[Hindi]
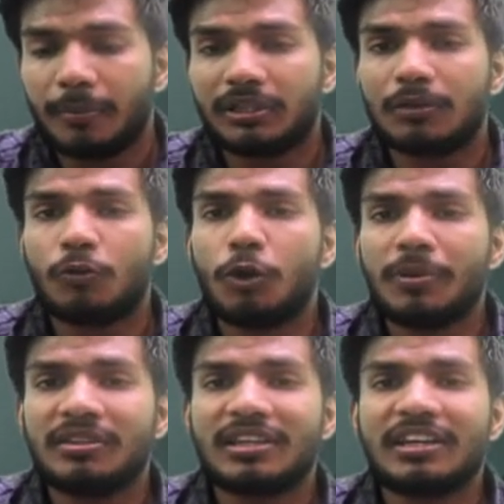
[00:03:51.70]
मतलब कोई
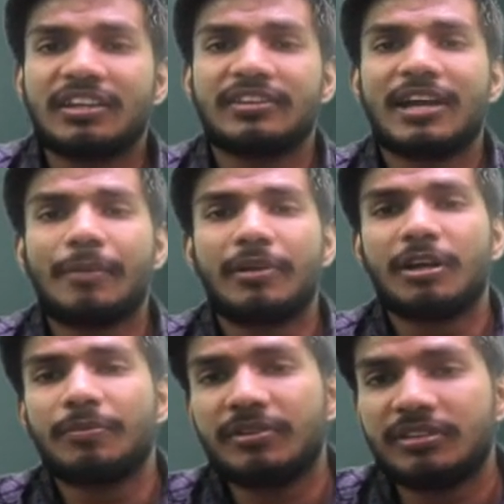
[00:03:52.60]
भी इंसान किसी काम में
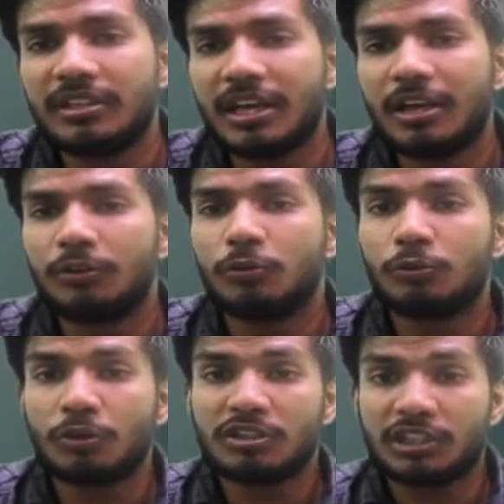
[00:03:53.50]
अगर बिजी है तो
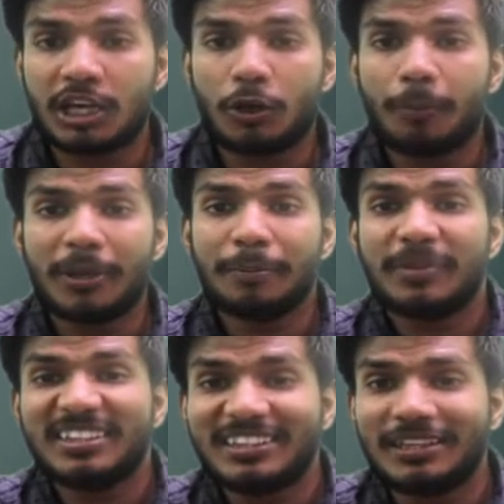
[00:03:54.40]
उसको स्टेट ऑफ बीइंग
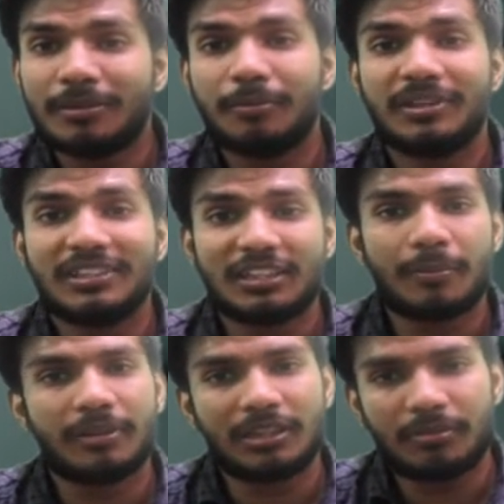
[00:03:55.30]
बिजी बिजनेस का
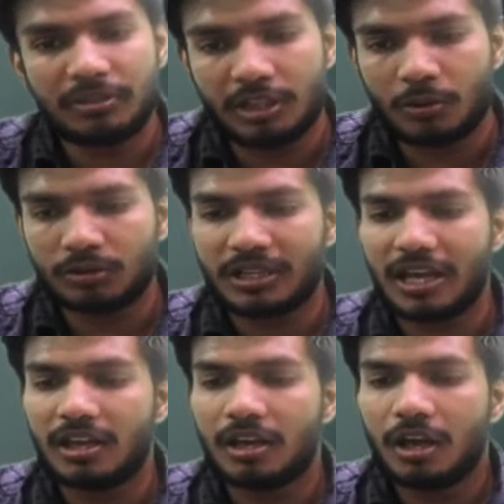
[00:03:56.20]
मतलब ये होता
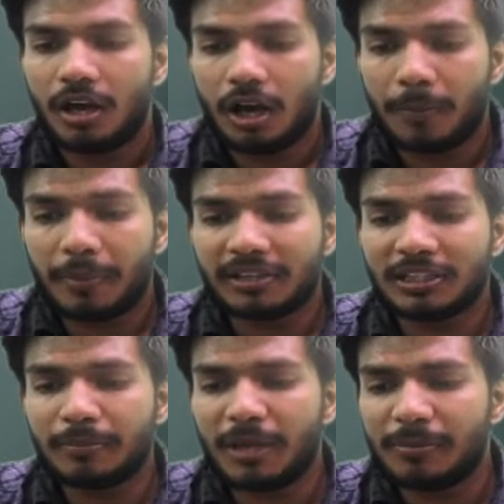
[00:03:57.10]
है अ
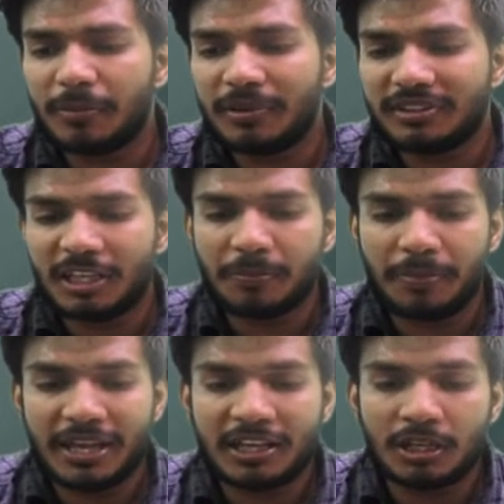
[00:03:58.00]
पर्सन मे बी बिजी इन
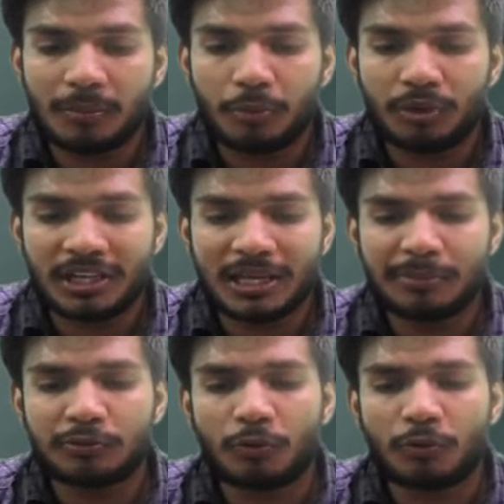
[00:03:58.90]
प्लेइंग कंप्यूटर गेम्स